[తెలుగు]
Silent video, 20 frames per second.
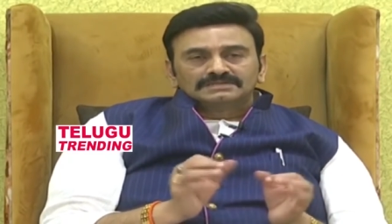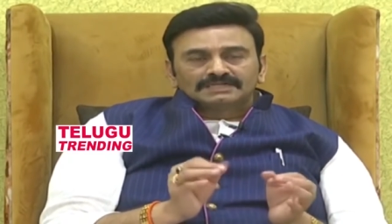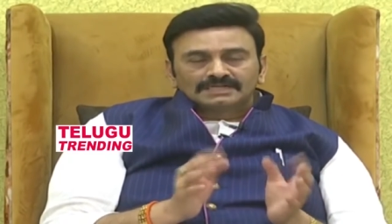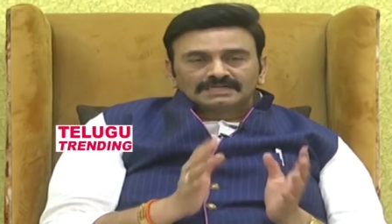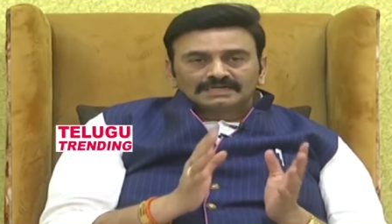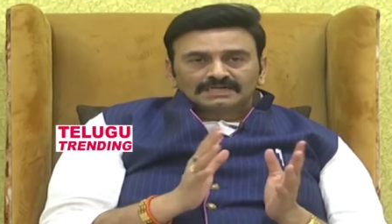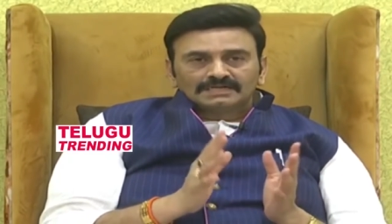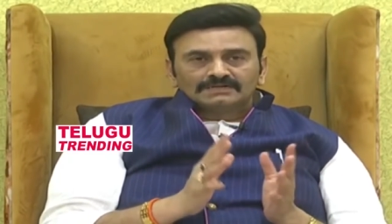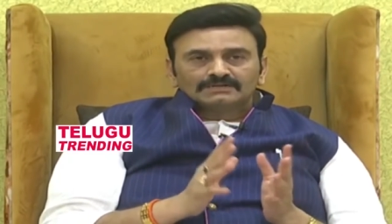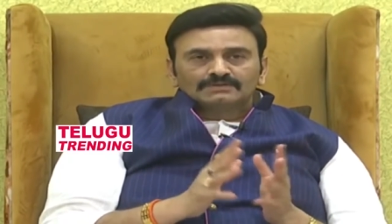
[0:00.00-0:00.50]

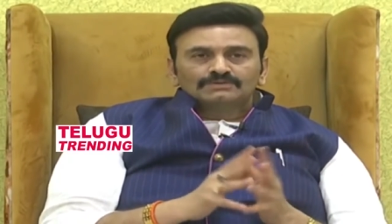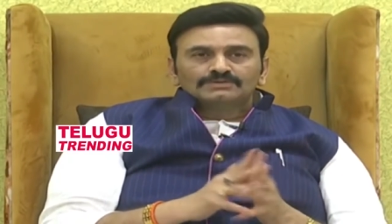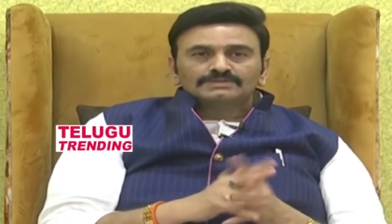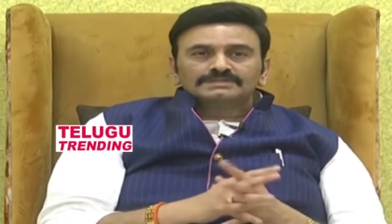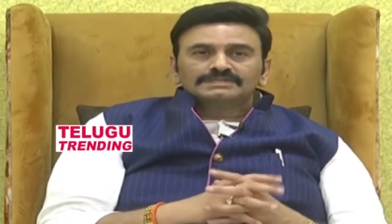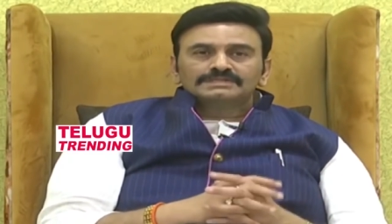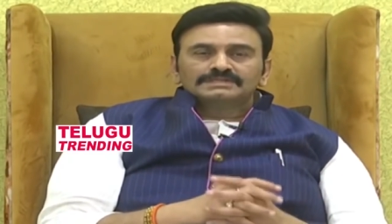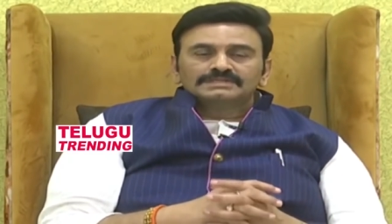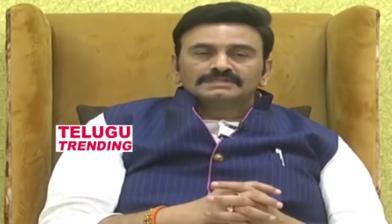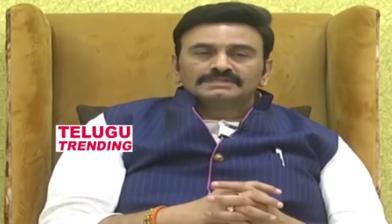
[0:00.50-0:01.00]
చక్కగా
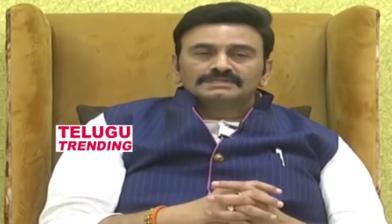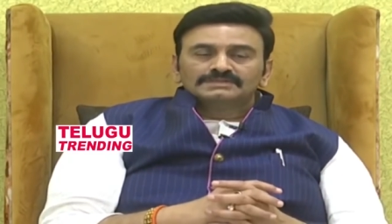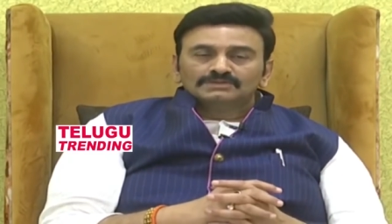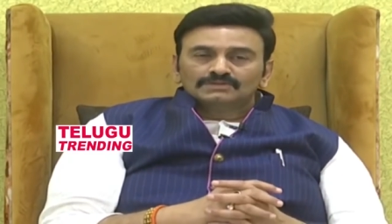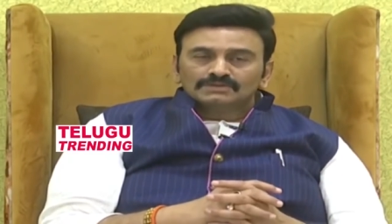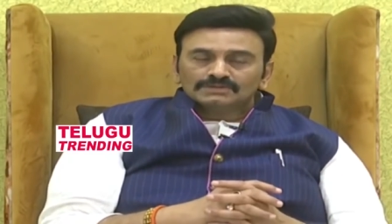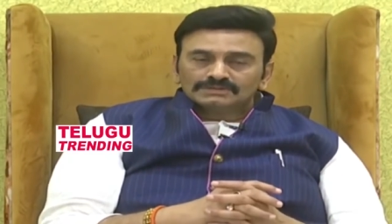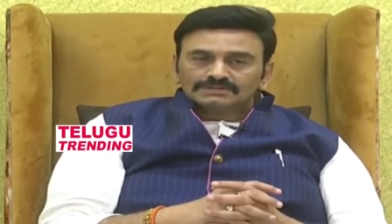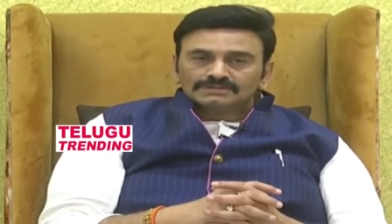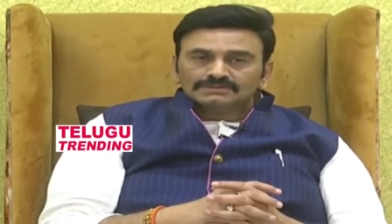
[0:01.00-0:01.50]
రోజుకి ఈ
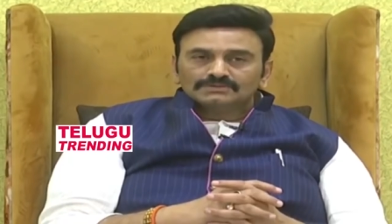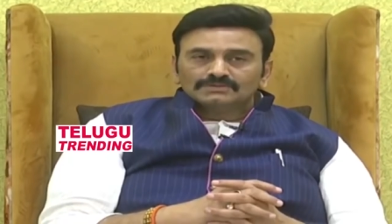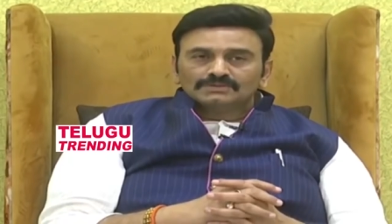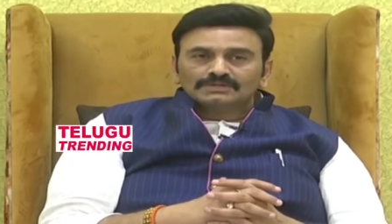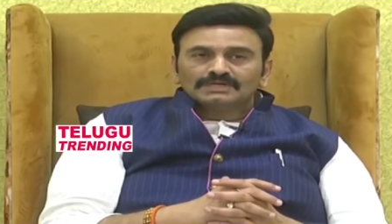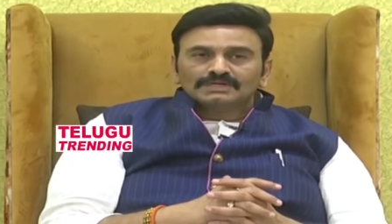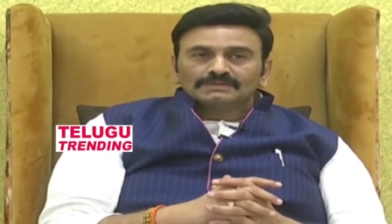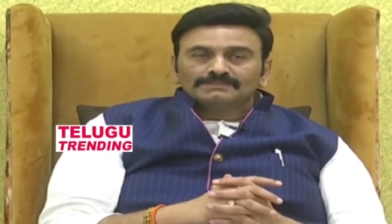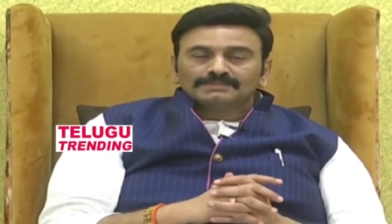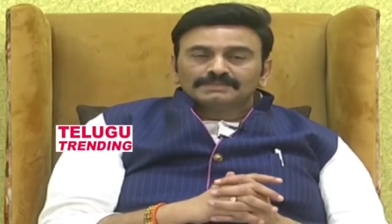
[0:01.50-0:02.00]
రోజుకి
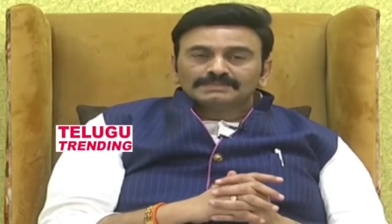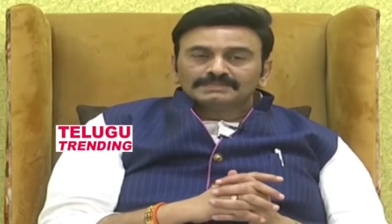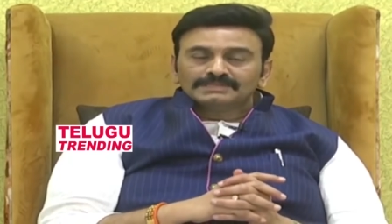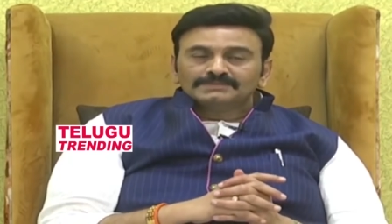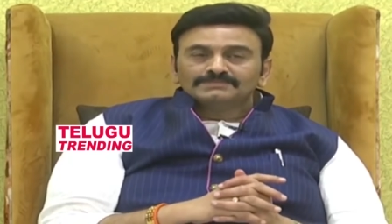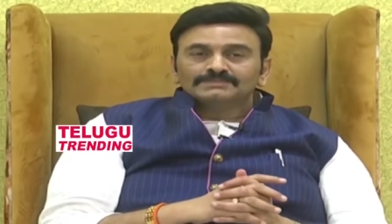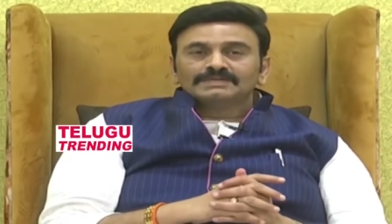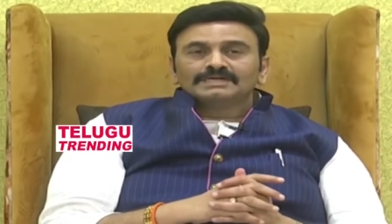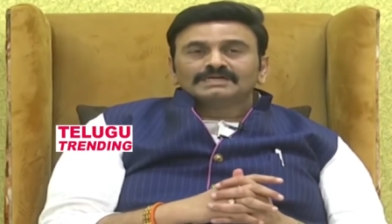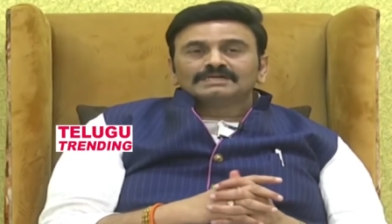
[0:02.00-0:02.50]
కూడా
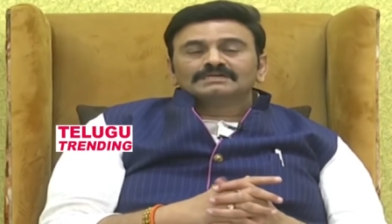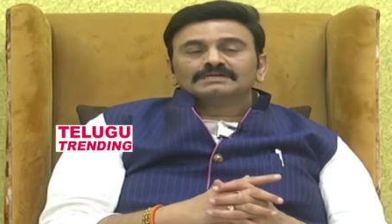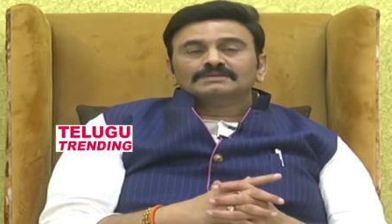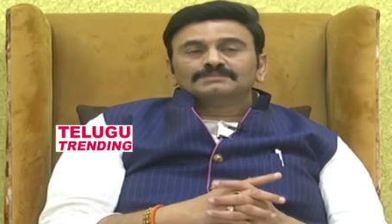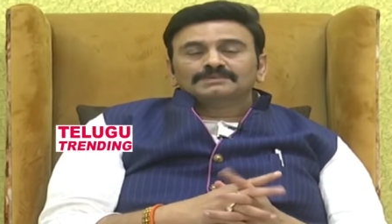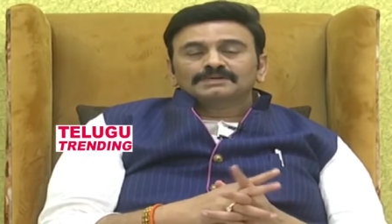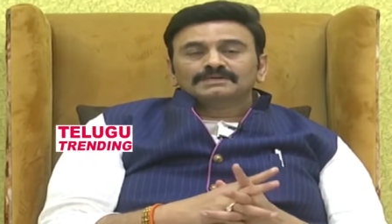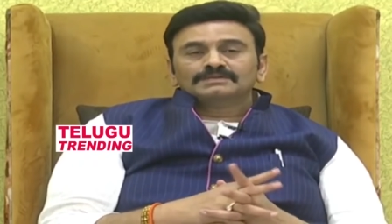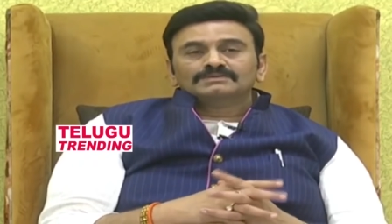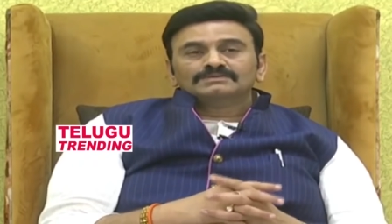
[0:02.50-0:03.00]
పద్దెనిమిది గంటల
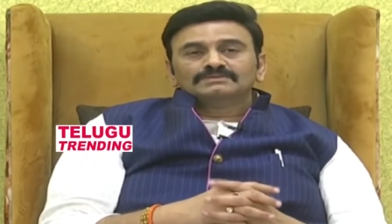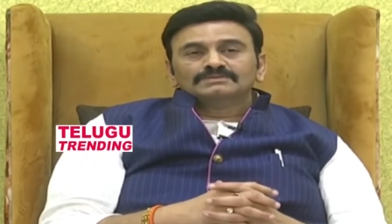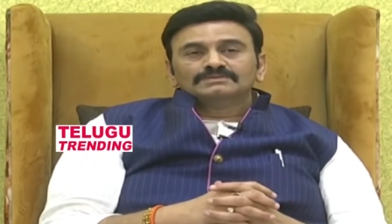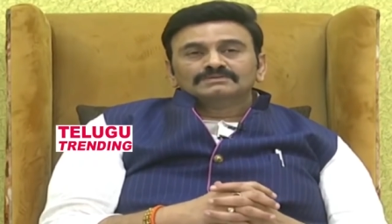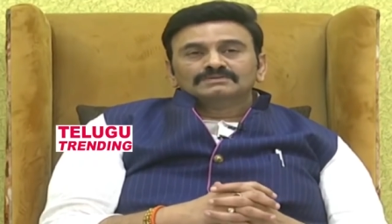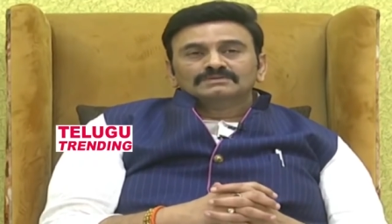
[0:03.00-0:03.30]
పాటు